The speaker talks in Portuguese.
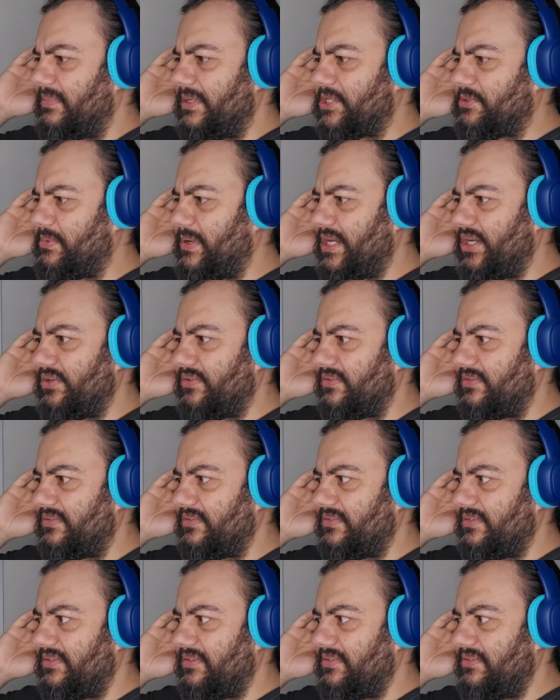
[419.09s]
Mas, mano,
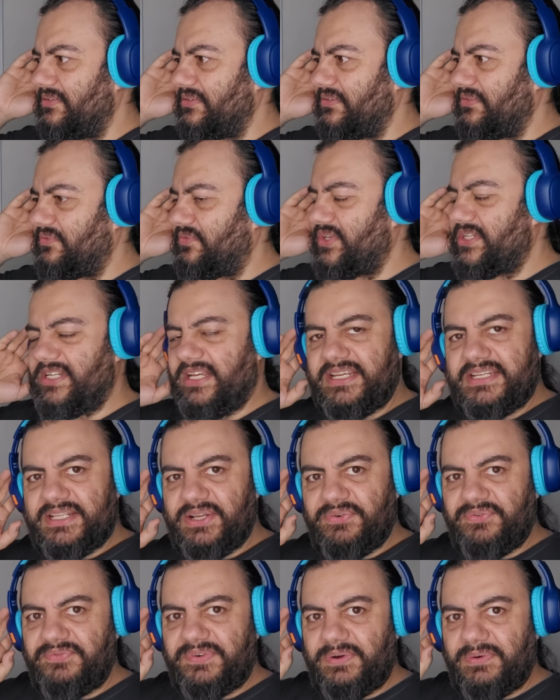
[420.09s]
vocês
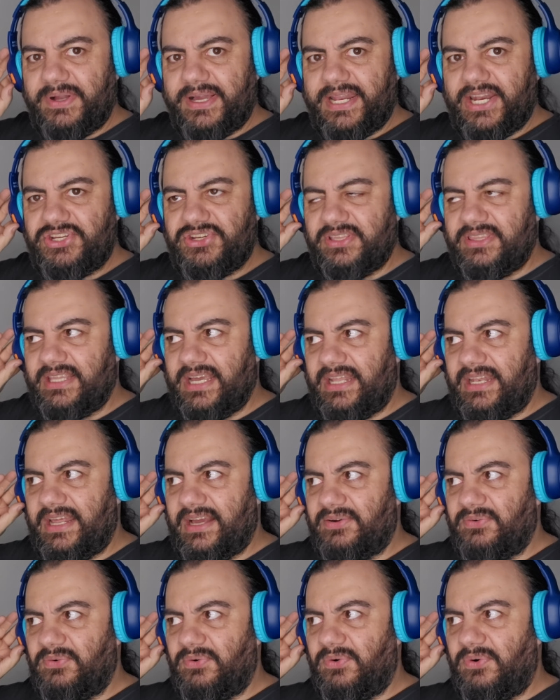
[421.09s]
não vão acreditar
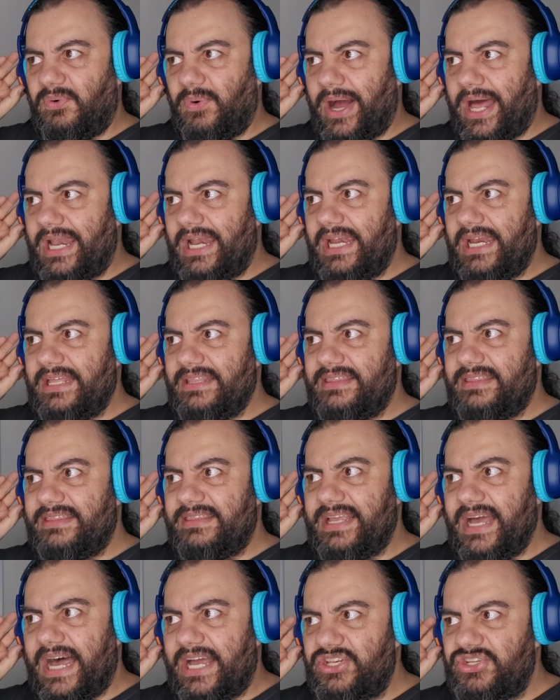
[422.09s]
na
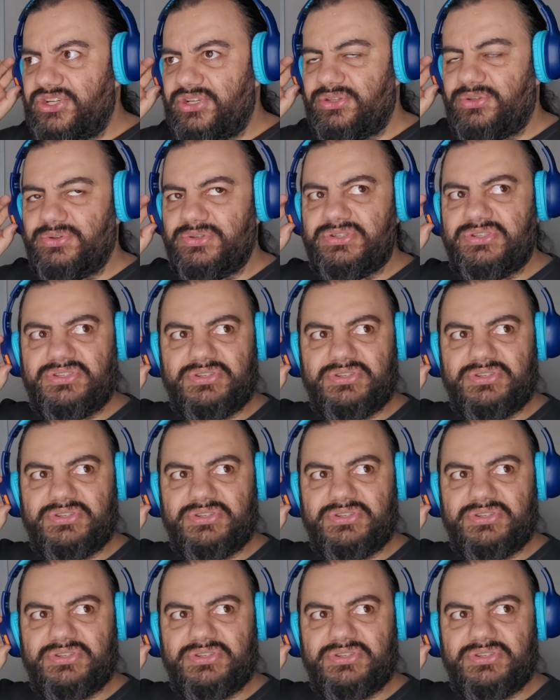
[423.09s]
qualidade do